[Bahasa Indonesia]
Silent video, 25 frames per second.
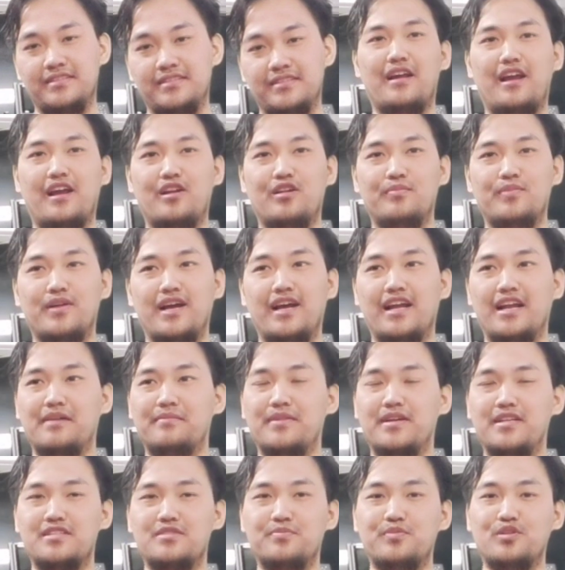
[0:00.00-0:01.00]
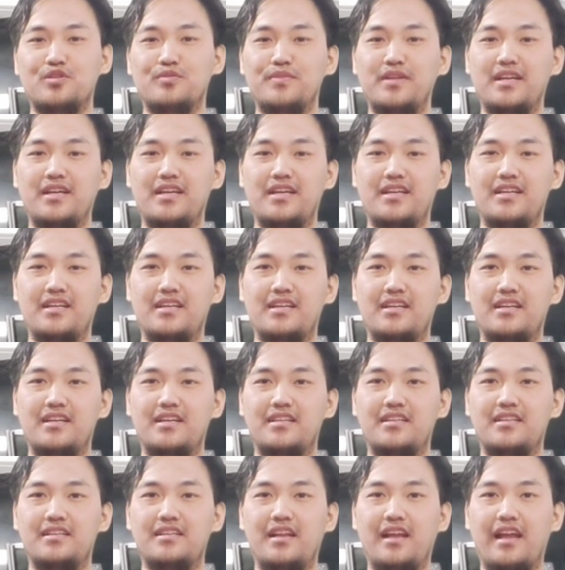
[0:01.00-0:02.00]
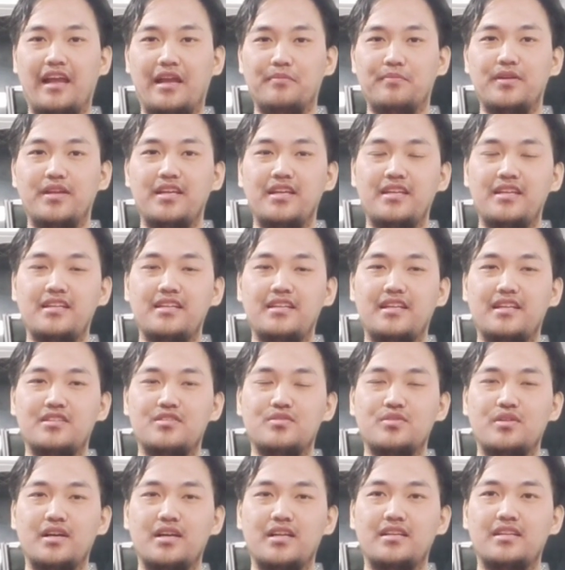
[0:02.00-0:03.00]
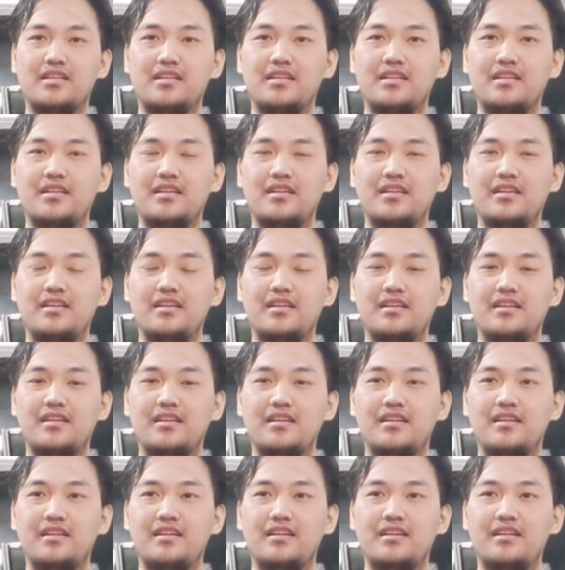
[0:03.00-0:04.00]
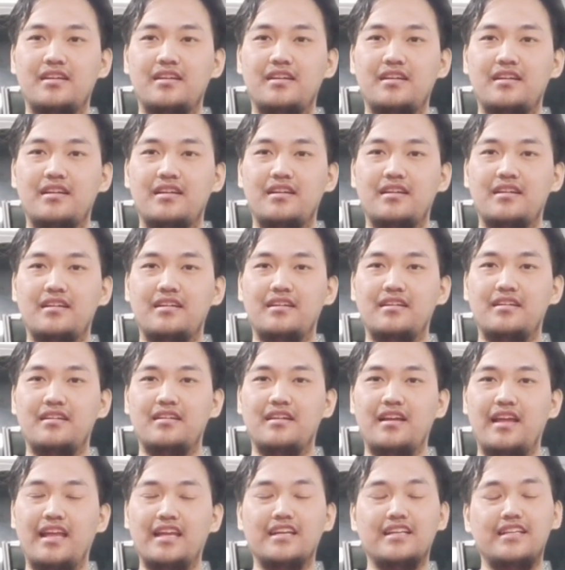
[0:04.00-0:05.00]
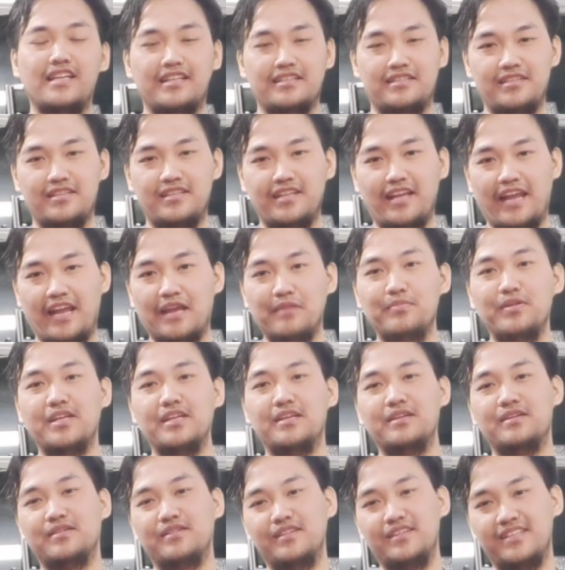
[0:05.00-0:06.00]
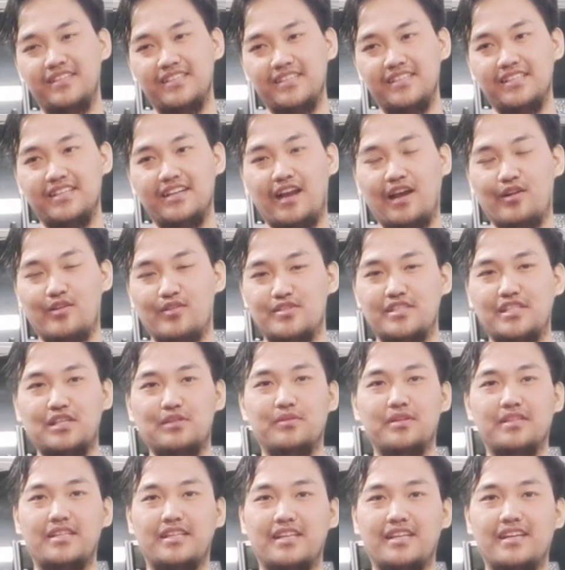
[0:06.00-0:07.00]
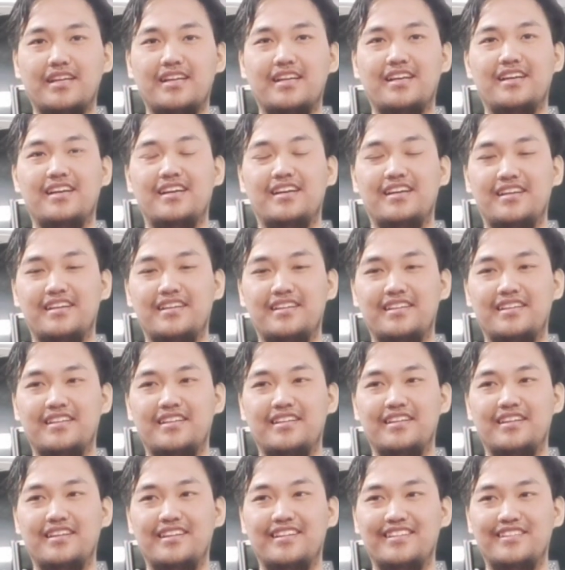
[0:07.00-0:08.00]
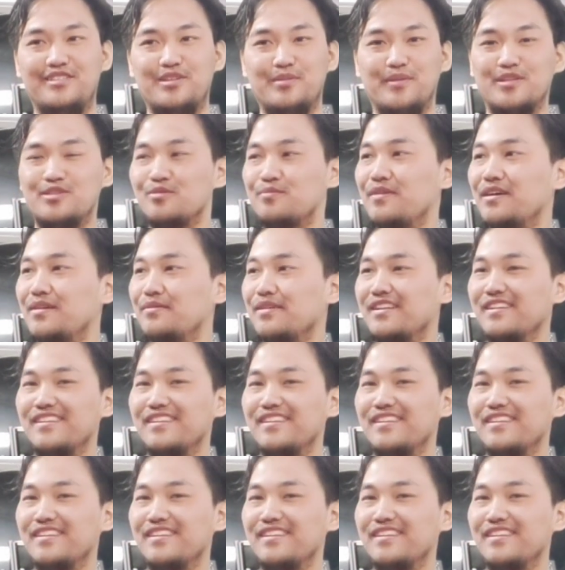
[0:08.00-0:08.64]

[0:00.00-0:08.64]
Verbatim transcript: Kalau pengalaman sebelumnya Ebi dan juga di uh, inginnya sih Ebi. Kalau steward ya coba-coba.